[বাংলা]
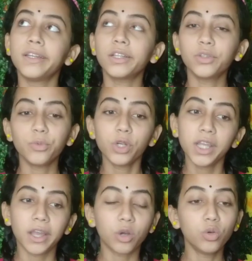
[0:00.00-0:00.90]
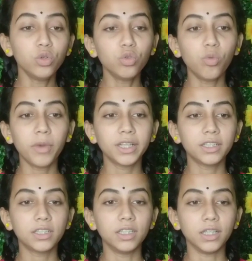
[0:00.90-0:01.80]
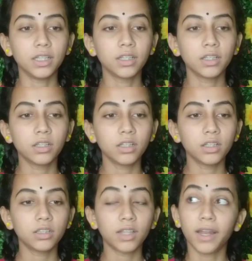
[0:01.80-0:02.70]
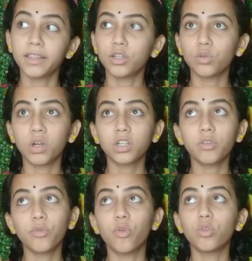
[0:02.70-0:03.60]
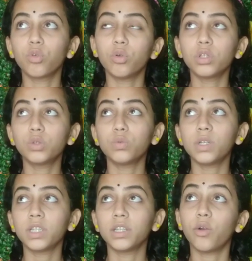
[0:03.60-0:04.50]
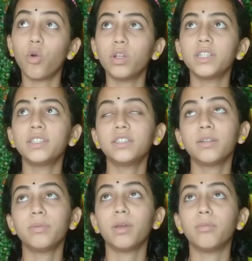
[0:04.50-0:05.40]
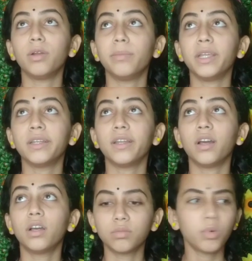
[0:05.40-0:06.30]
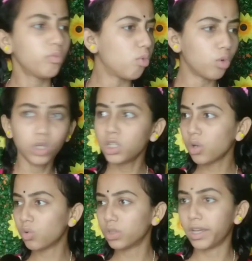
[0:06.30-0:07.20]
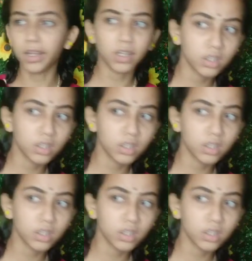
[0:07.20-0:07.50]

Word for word: রিয়া তো মনে হয় এখনো ঘুমাচ্ছে তাড়াতাড়ি ওকে একটা ফোন করে তুলে দিই কলেজ যাবে আবার মেয়েটা আমার ফোনটা কোথায়